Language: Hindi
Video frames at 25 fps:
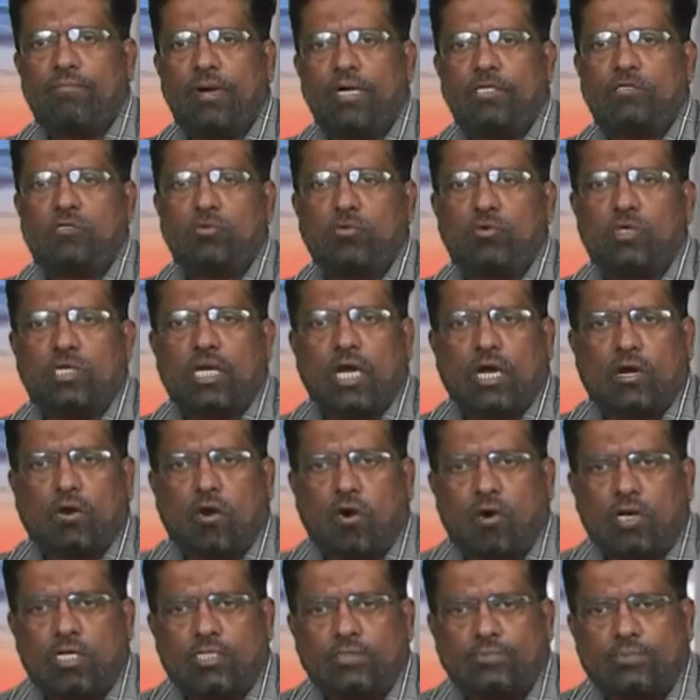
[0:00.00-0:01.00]
मैसूर के
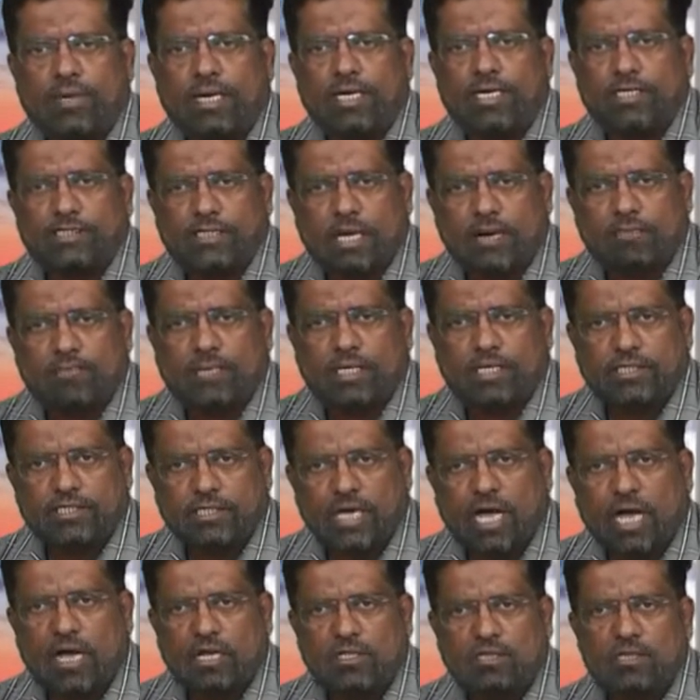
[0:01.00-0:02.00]
कॉलेज में हिजाब के
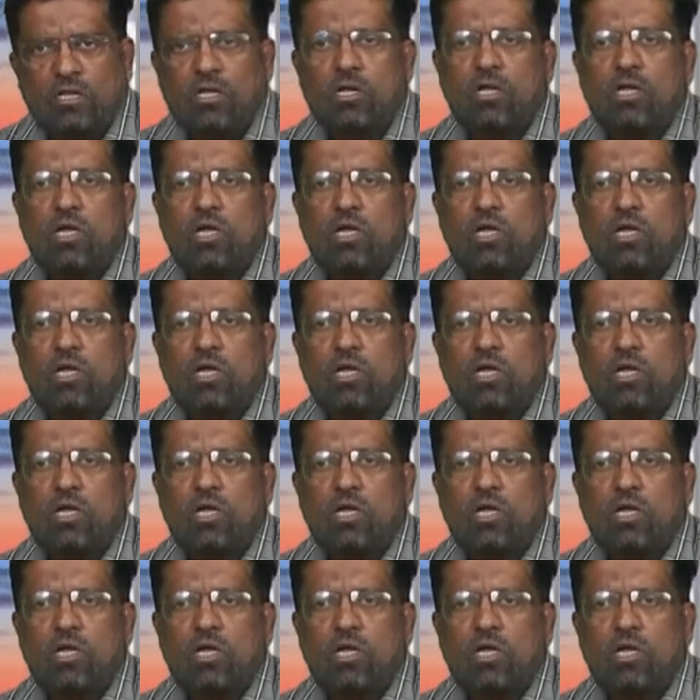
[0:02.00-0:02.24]
साथ